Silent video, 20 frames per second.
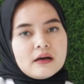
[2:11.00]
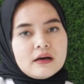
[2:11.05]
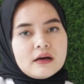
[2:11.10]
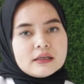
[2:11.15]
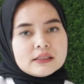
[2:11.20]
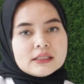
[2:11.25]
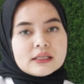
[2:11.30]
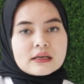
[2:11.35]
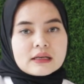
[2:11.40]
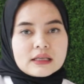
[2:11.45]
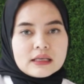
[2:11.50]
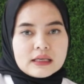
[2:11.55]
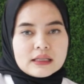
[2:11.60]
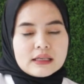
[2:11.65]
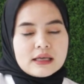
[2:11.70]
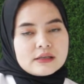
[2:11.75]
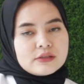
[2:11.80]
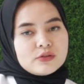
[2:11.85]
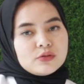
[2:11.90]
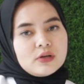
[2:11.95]
e,
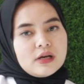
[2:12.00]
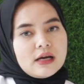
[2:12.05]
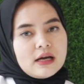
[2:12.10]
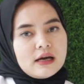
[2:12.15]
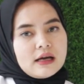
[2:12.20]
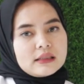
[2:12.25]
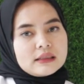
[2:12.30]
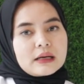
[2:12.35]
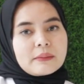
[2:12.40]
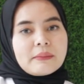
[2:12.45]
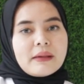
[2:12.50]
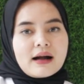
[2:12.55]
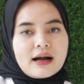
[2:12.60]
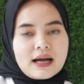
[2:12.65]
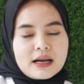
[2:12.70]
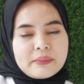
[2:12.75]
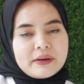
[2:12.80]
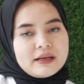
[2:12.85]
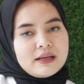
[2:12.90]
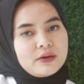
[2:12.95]
nyeri dan juga
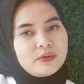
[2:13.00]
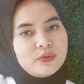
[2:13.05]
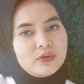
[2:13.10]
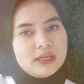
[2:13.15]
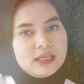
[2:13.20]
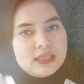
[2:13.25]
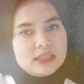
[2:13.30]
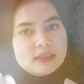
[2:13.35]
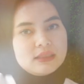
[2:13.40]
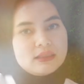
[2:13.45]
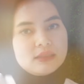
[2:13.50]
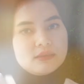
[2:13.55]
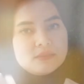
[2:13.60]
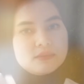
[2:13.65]
terbakar pada kulit.